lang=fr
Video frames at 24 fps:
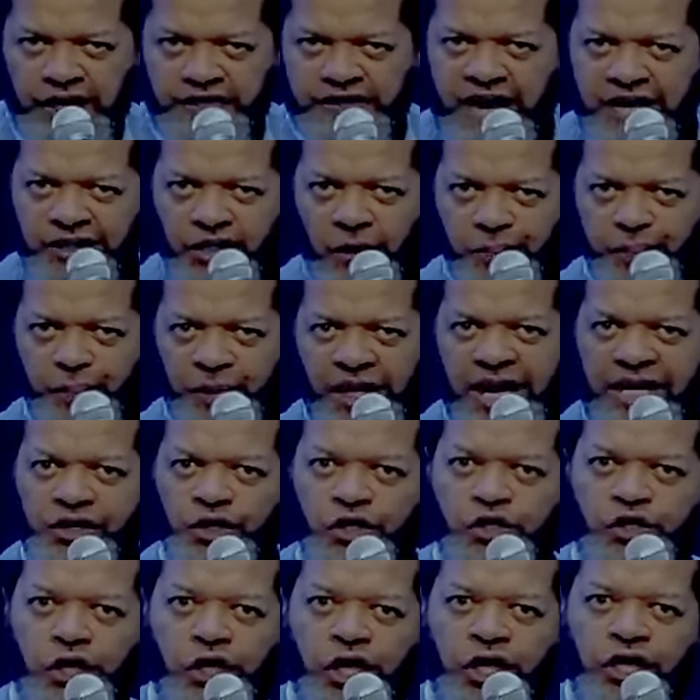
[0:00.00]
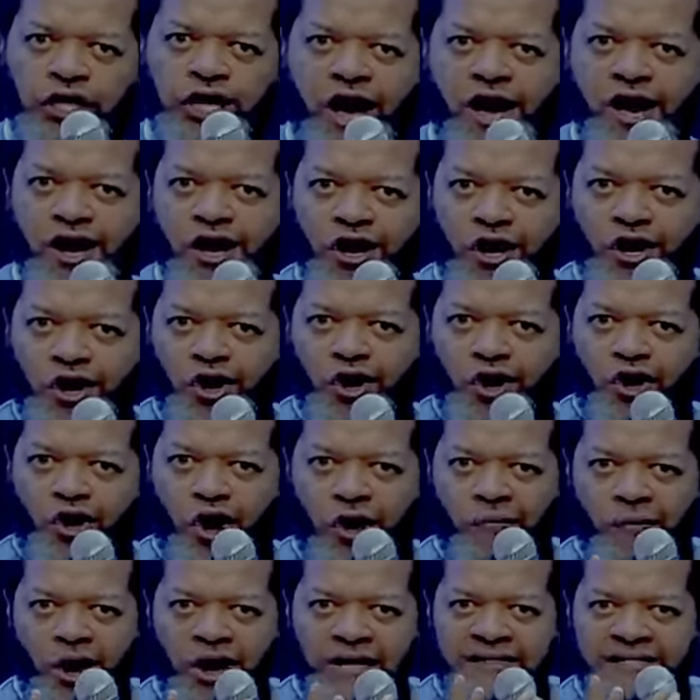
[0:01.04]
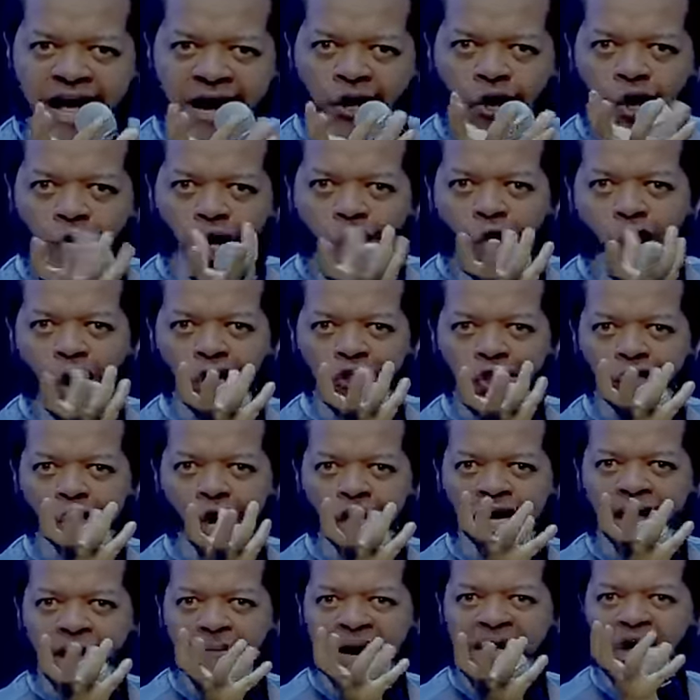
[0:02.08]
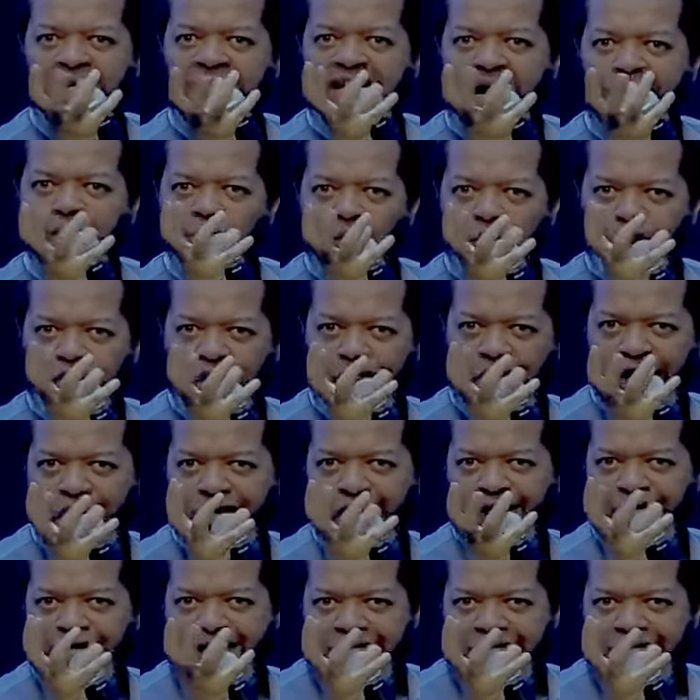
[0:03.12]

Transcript: Et cette plénitude, commence à contrôler maintenant ta bouche.